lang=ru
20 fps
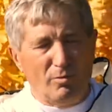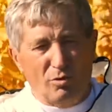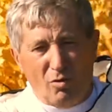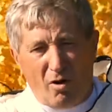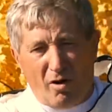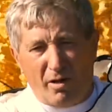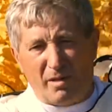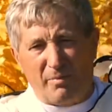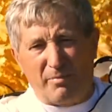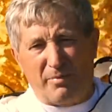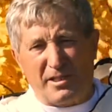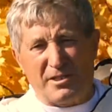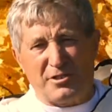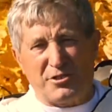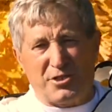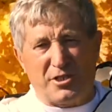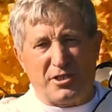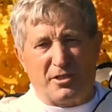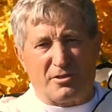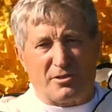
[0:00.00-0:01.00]
много
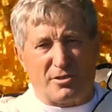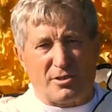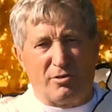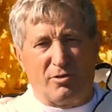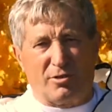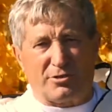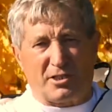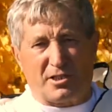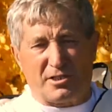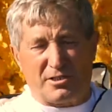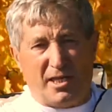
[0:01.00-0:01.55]
причин слета.